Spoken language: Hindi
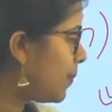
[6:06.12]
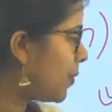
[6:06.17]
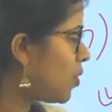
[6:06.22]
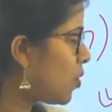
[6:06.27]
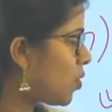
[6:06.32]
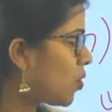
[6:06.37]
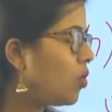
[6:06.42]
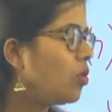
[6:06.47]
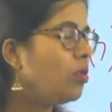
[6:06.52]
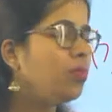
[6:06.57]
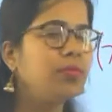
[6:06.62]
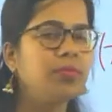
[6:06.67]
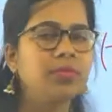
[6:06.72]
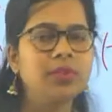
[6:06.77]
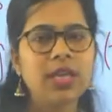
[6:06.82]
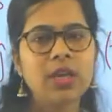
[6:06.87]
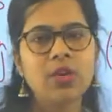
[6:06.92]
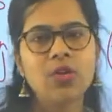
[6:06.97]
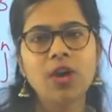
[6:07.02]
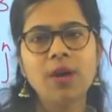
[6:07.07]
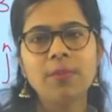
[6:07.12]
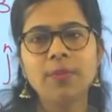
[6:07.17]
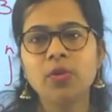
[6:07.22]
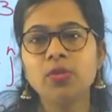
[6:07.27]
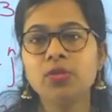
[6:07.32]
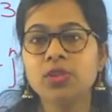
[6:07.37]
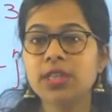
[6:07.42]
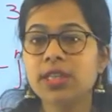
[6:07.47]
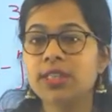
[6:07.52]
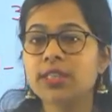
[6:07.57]
लोगों को देखो आप
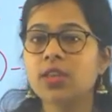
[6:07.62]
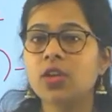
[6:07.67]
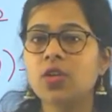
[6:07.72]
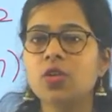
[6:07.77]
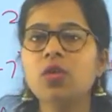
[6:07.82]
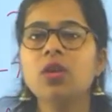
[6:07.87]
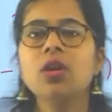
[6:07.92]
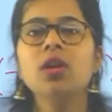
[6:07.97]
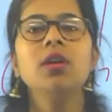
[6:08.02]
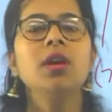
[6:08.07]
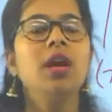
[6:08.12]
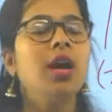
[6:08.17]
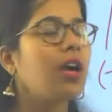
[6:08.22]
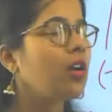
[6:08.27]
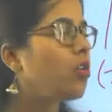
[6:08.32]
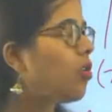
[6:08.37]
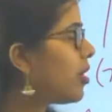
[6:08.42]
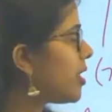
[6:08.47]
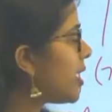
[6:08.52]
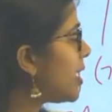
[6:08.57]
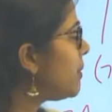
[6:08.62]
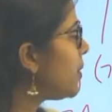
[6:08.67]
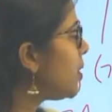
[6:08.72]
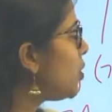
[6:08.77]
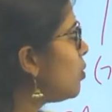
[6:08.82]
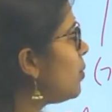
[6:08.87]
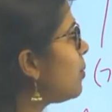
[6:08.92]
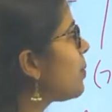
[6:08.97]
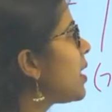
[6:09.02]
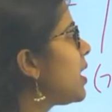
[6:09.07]
लोग जज करो अकॉर्डिंग
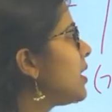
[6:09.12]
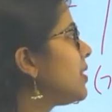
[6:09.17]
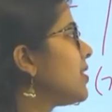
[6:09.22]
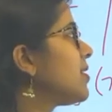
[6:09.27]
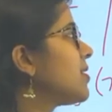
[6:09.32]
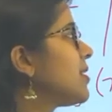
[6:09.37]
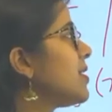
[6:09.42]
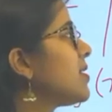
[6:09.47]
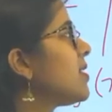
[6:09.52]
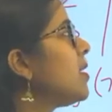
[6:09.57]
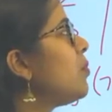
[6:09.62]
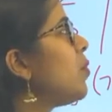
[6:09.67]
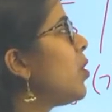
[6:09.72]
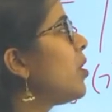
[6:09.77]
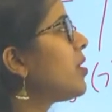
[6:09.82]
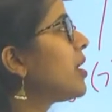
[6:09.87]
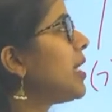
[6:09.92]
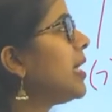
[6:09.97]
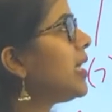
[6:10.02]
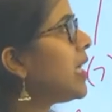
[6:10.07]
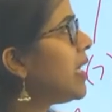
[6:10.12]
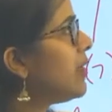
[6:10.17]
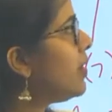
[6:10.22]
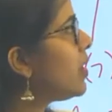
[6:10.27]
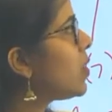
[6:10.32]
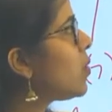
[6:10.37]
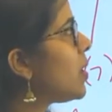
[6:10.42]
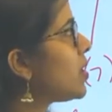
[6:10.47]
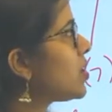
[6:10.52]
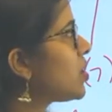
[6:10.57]
टू मी दिस इज अ मॉडरेट
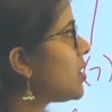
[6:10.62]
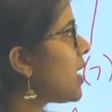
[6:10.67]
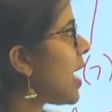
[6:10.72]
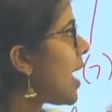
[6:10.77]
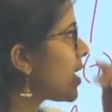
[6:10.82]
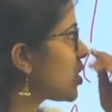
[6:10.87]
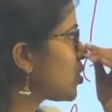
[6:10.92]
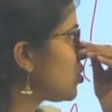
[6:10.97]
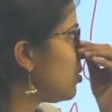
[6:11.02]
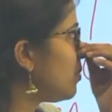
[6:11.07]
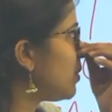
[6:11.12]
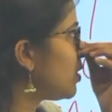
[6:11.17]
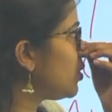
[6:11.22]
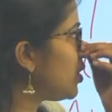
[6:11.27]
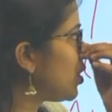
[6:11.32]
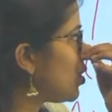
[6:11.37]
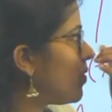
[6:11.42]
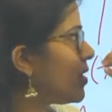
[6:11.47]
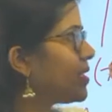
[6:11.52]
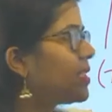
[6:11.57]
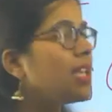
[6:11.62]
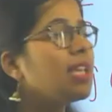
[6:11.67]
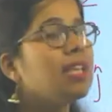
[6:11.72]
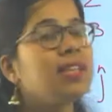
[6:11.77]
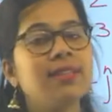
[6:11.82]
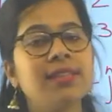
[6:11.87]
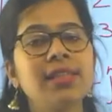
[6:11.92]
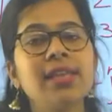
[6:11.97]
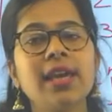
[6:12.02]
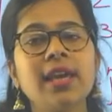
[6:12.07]
लेवल क्वेश्चन एक्चुअल में तो देखो वैसे
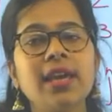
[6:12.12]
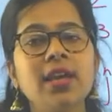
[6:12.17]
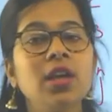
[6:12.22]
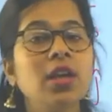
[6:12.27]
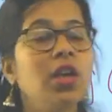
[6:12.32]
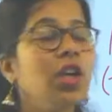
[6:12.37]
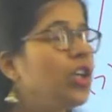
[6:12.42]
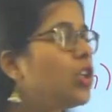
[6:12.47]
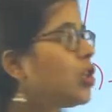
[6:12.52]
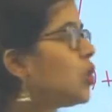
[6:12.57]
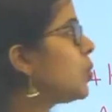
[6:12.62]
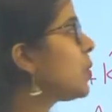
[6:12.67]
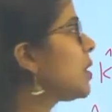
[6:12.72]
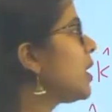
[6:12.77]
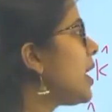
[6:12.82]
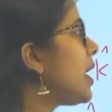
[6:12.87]
इजी है क्योंकि